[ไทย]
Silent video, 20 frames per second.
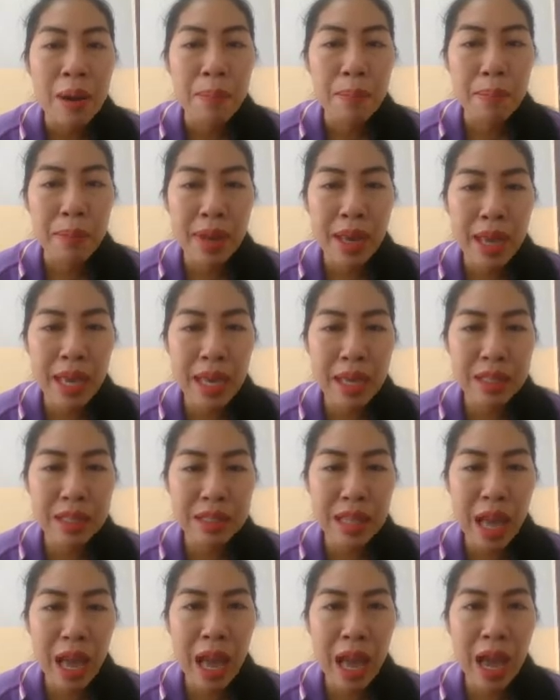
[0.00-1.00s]
เมต
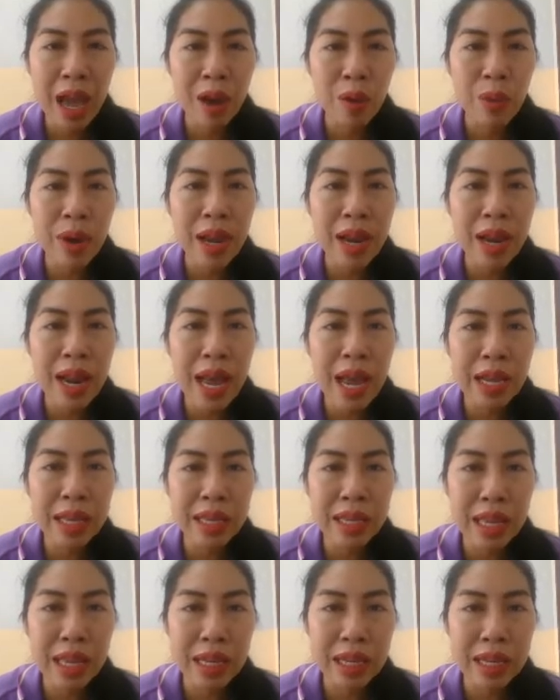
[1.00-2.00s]
ตาเวลา
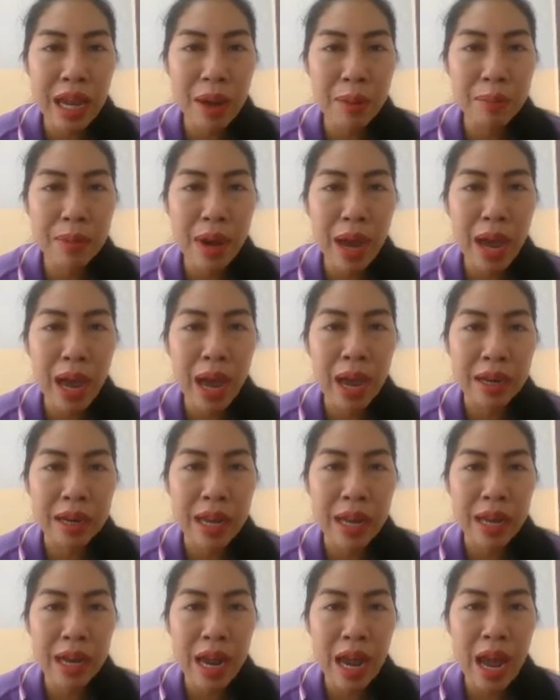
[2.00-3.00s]
เขียนคำอ่าน
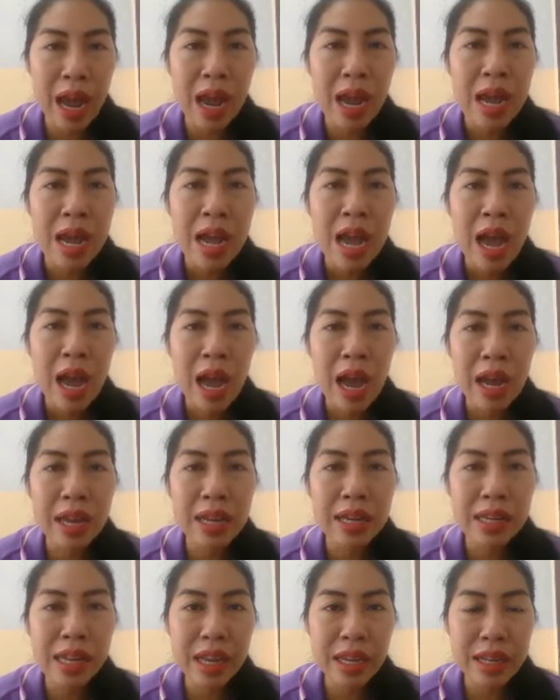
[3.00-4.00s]
นะคะ ให้
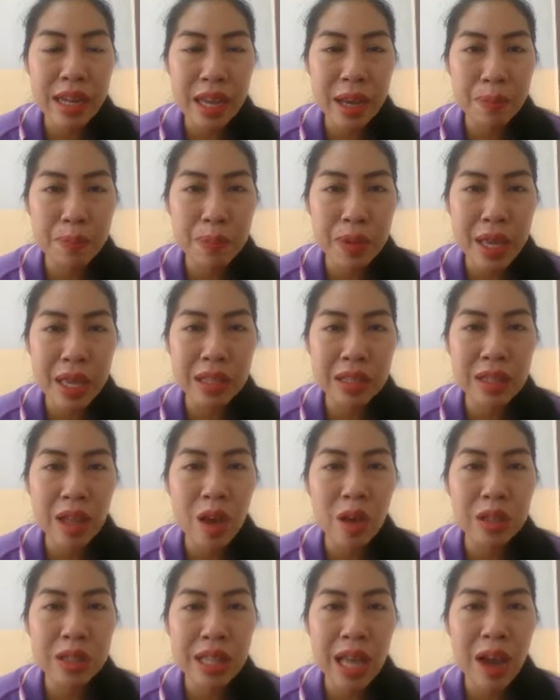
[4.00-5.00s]
เด็กๆ เปลี่ยนตอ
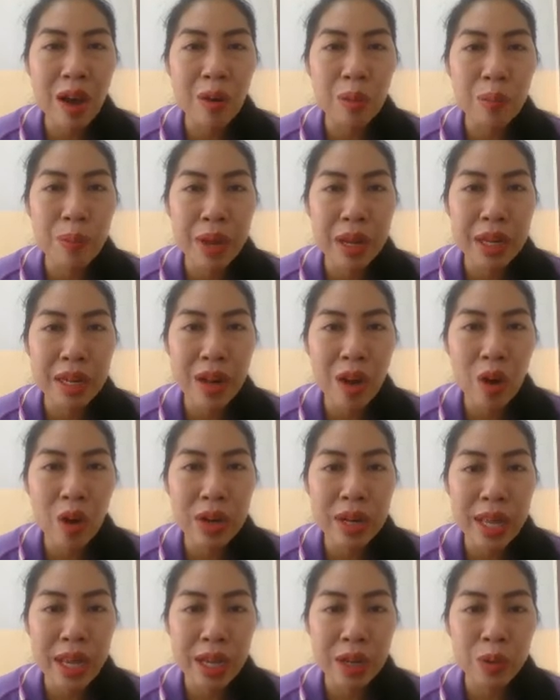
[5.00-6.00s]
เต่าเป็นดอ
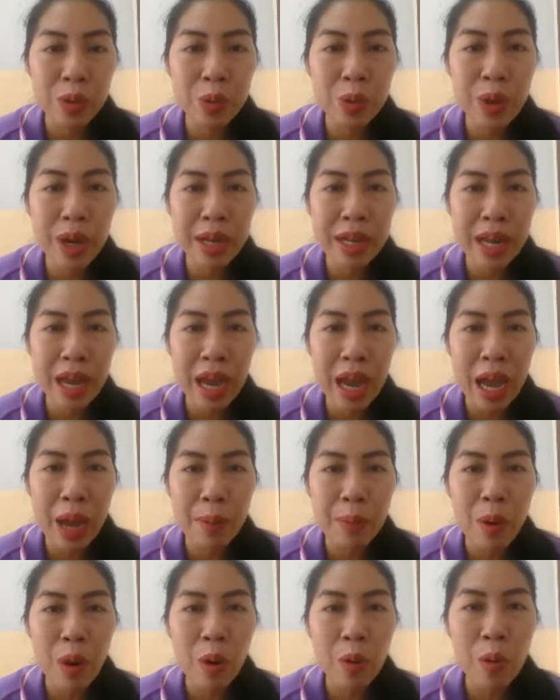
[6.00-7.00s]
เด็กด้วยนะคะ
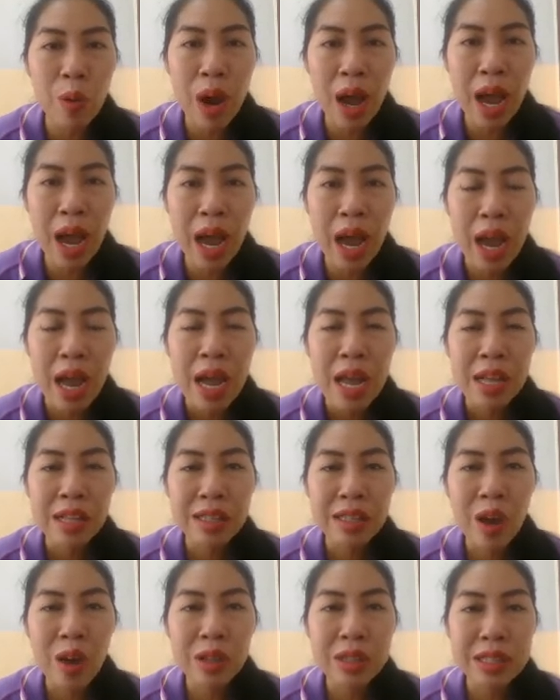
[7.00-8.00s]
เพราะว่า
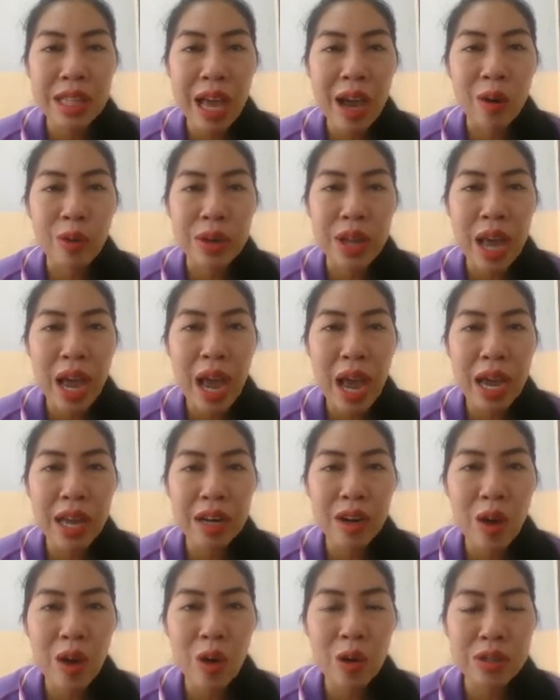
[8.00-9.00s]
ตอเต่าเนี่ยอ่าน
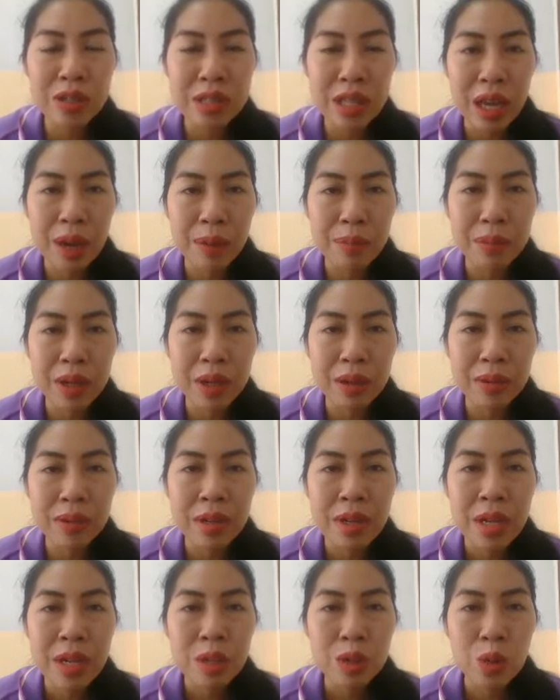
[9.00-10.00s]
ออกเสียงเหมือน
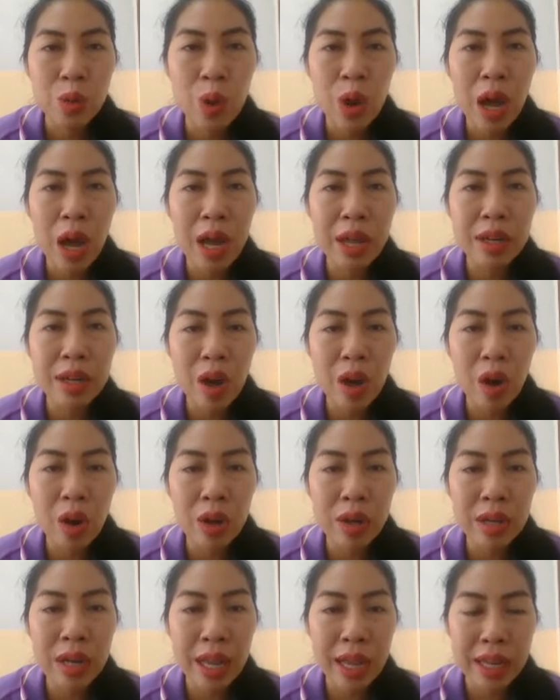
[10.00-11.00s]
ตัวดอ
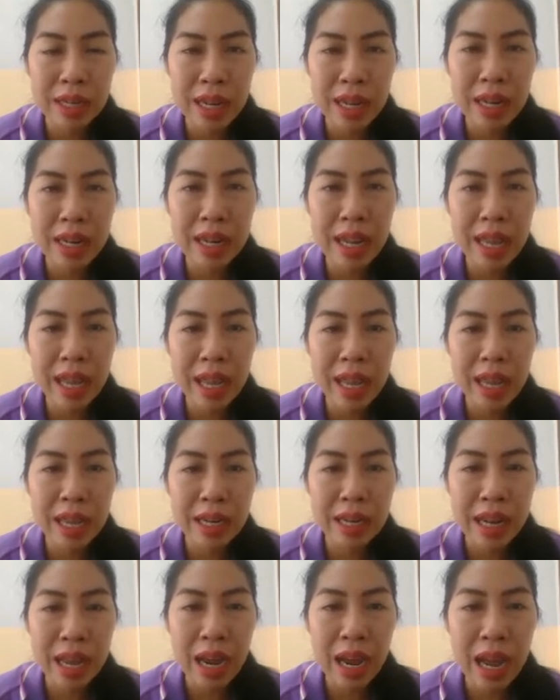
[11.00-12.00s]
เด็กนั่นเอง
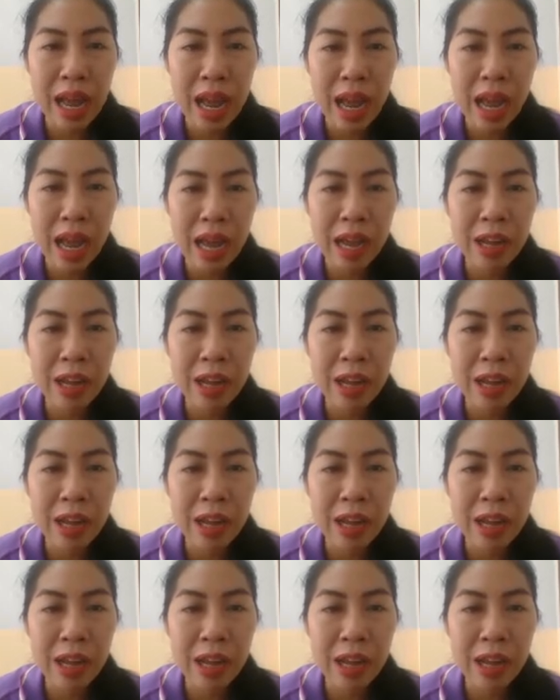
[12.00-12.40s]
นะคะ